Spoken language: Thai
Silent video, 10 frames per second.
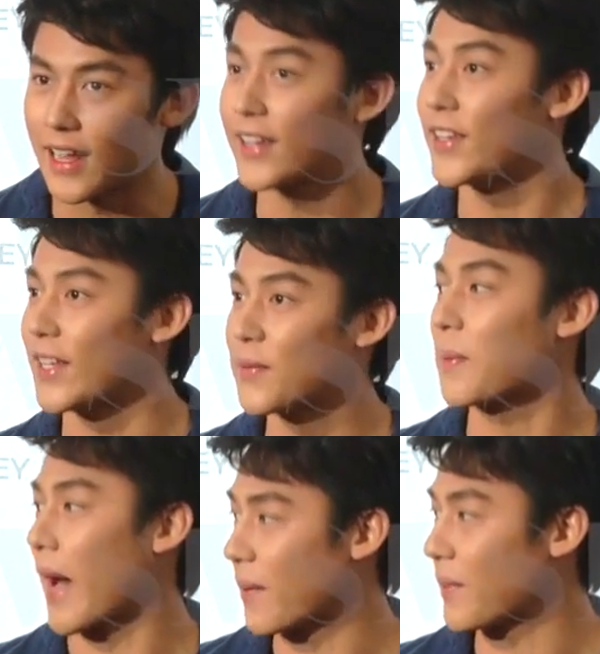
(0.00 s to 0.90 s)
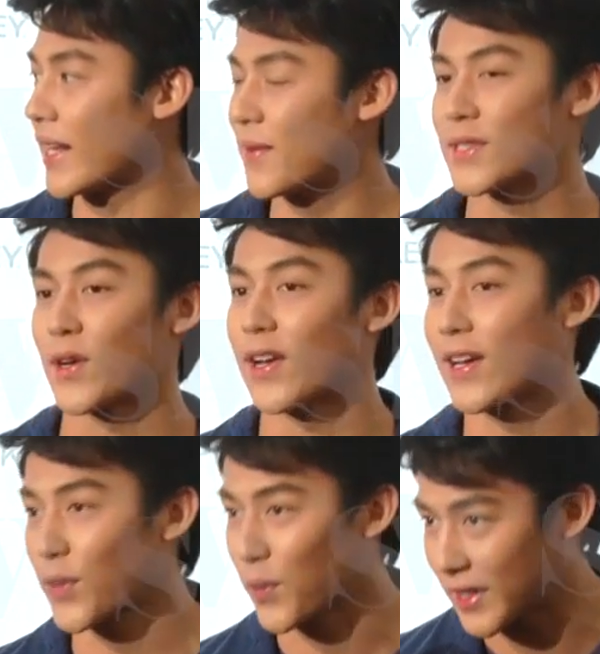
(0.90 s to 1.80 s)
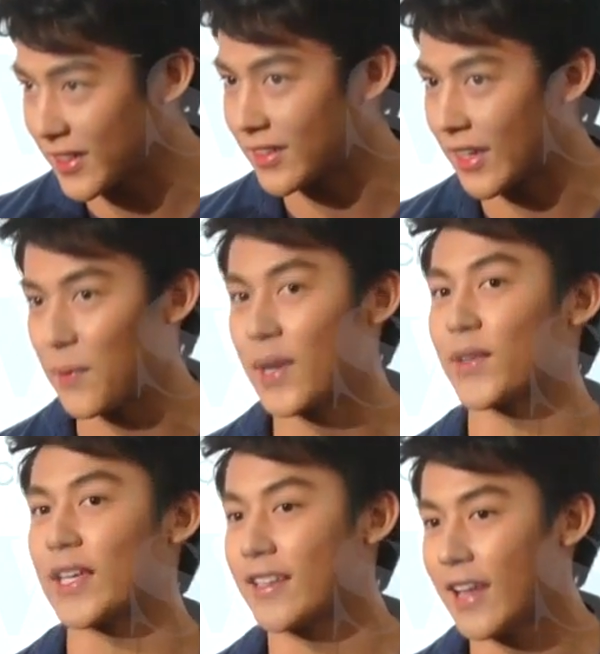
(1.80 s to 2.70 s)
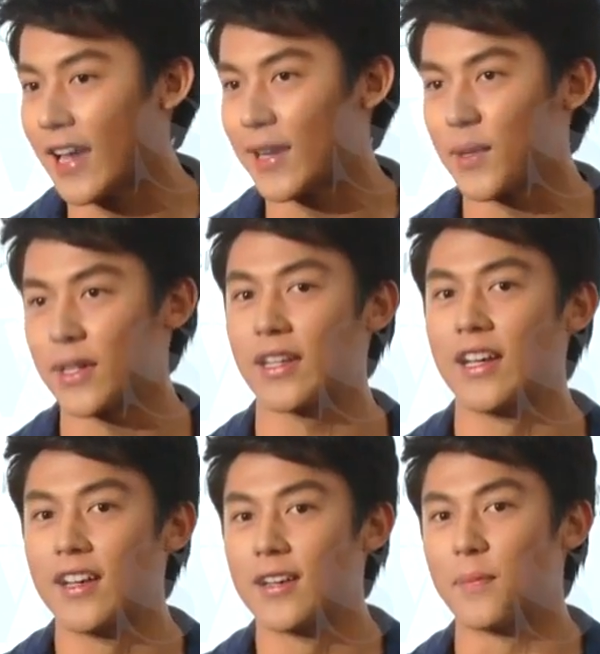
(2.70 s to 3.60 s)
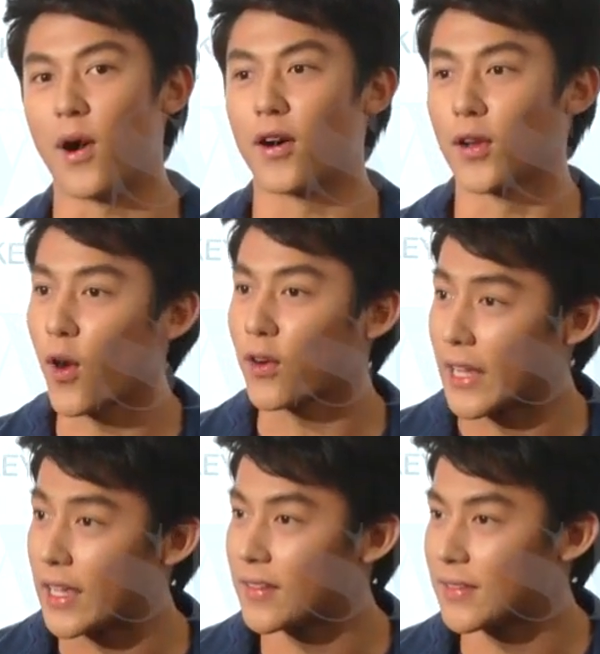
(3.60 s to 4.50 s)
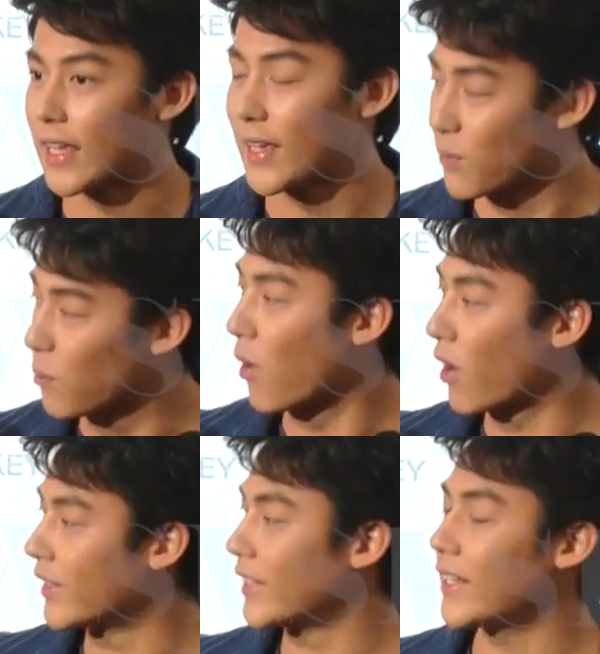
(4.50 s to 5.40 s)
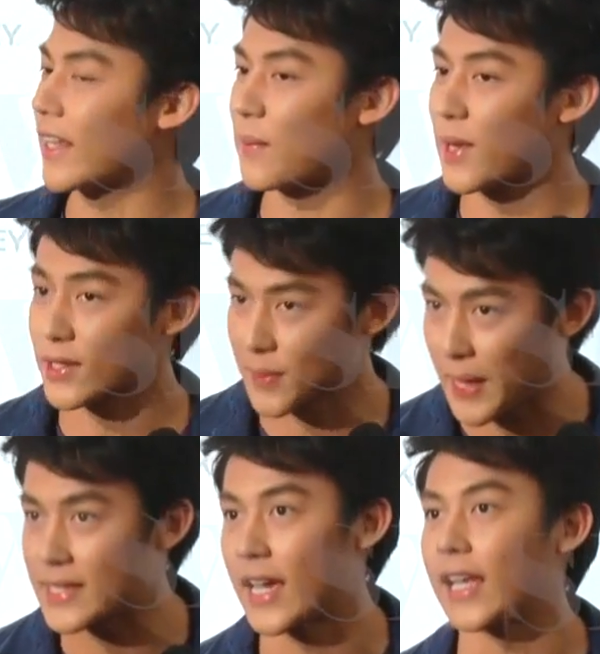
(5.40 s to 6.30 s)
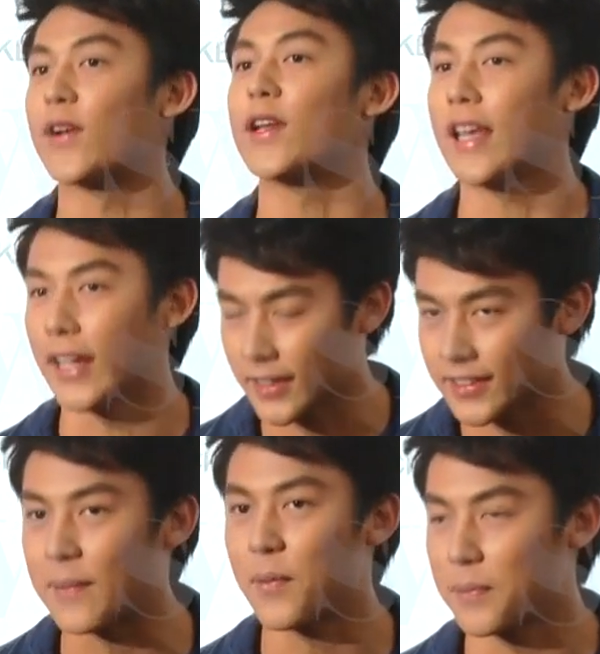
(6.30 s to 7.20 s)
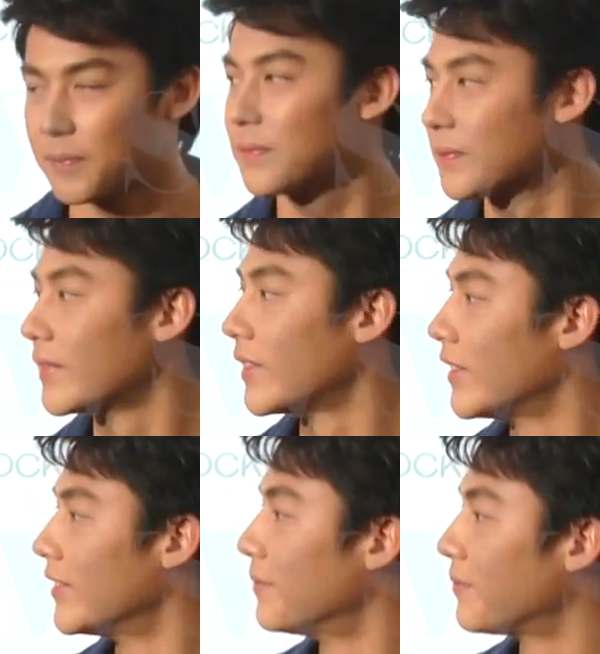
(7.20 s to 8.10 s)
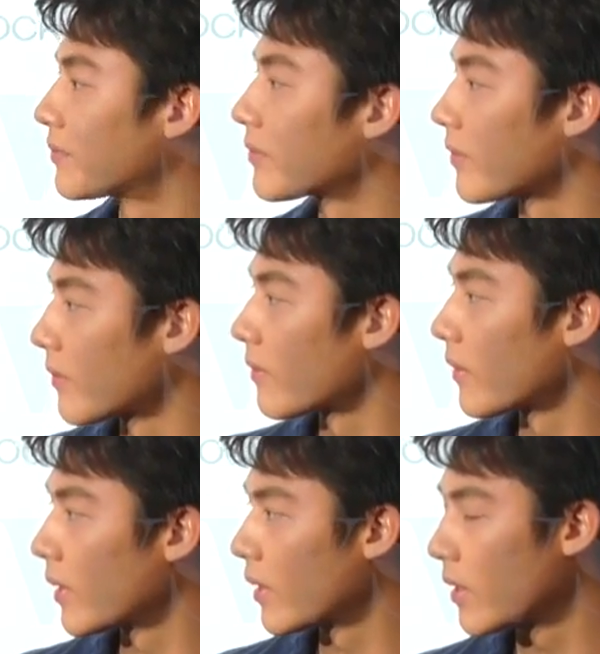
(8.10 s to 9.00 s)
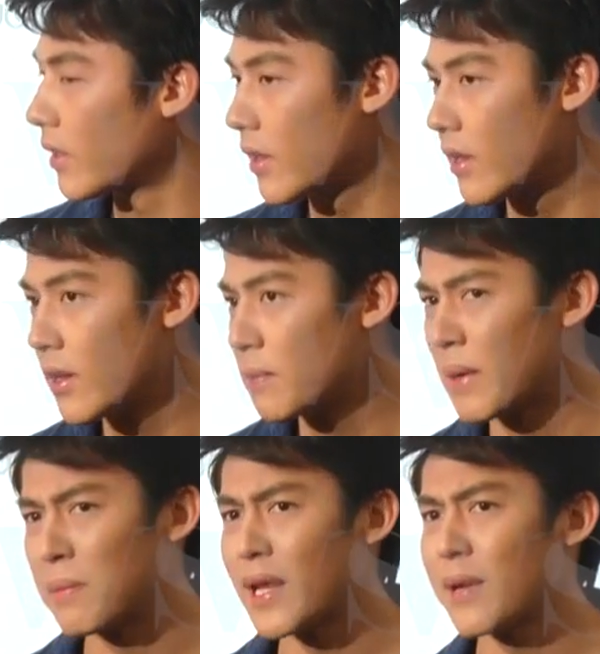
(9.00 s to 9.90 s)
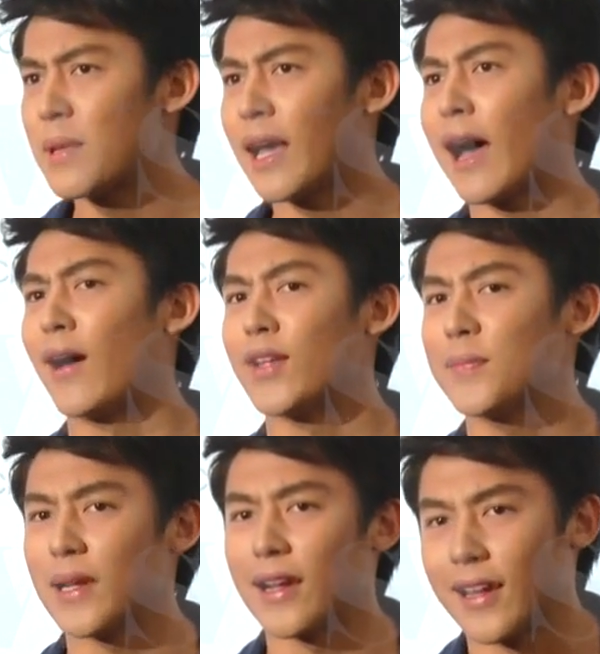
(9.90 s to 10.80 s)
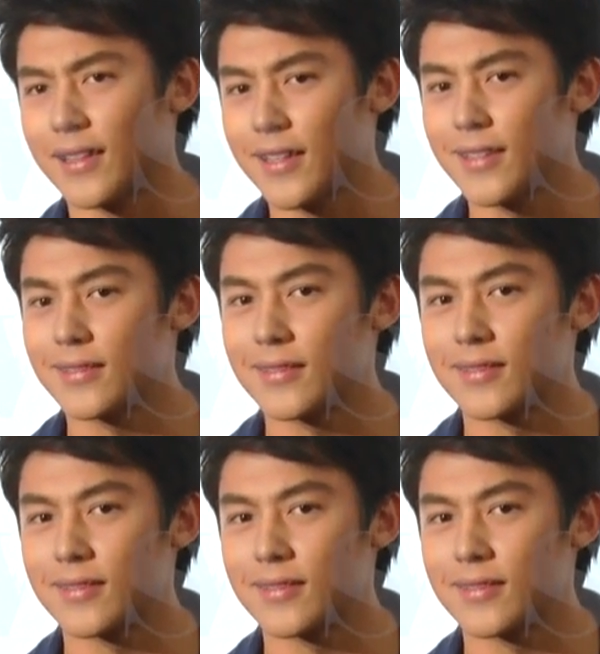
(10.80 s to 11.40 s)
ในอดีตที่มันผ่านมาที่มันสอนให้เราโตขึ้น ทำให้เราคิดได้ ทำให้เรา มองโลกในในอีกมุมมองหนึ่งที่ทำให้เราสบายใจเท่านั้นเองแต่ประจวบเหมาะกับตอนนี้ที่มันกำลังมีข่าวมันไม่ได้มีข่าวที่มันอะไรที่